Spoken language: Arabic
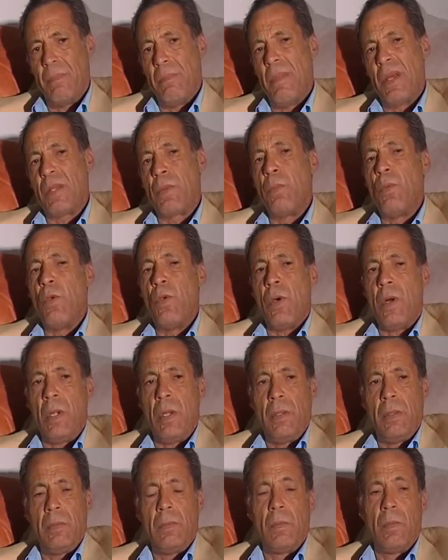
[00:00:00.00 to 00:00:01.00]

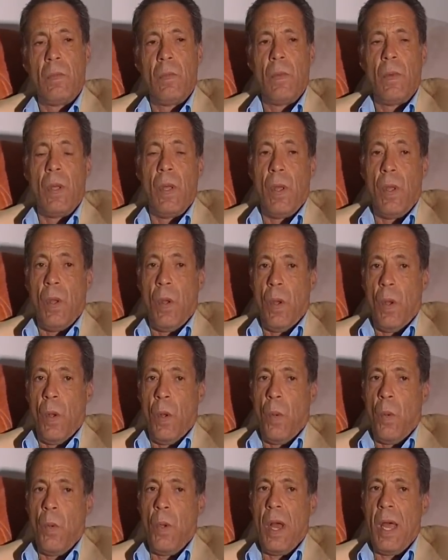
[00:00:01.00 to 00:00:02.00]
مسموح
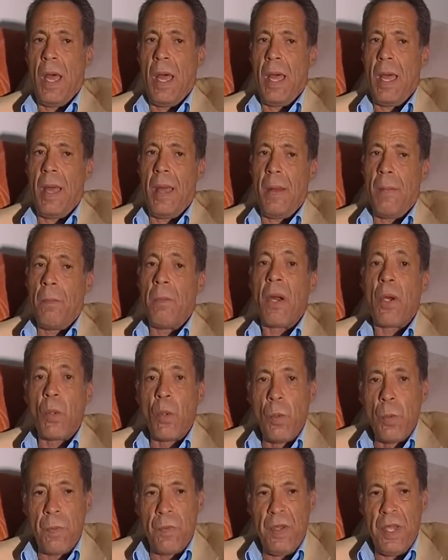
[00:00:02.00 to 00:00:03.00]

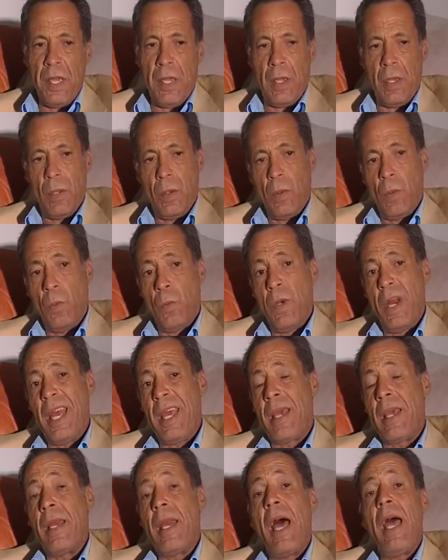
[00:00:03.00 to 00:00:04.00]
ومرغوب فيه
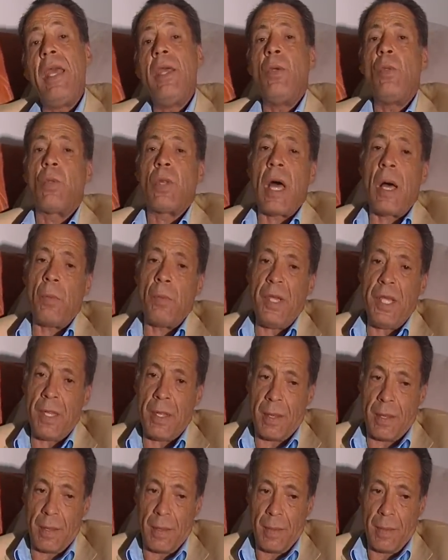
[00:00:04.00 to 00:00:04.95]
ولكن أي تعويض